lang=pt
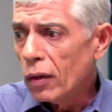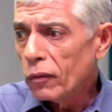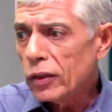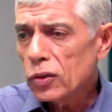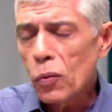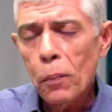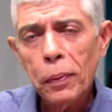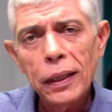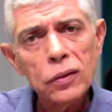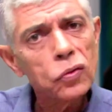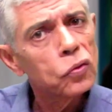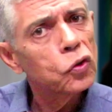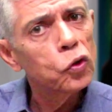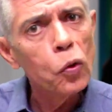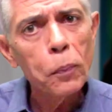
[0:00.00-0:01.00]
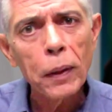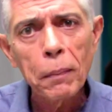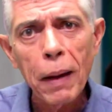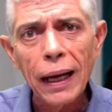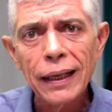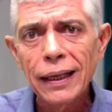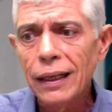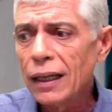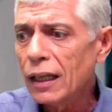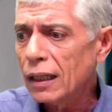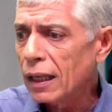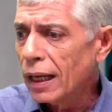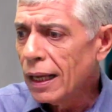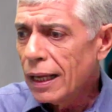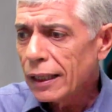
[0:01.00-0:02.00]
Fiz um preço super
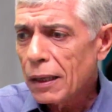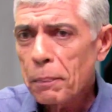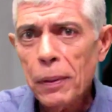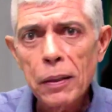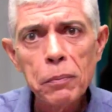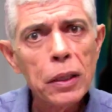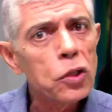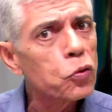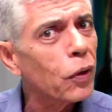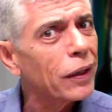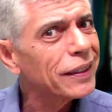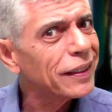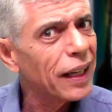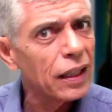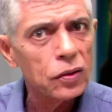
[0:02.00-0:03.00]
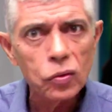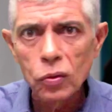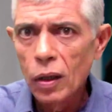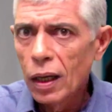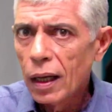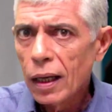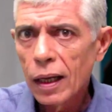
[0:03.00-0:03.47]
bacana que permite o acesso,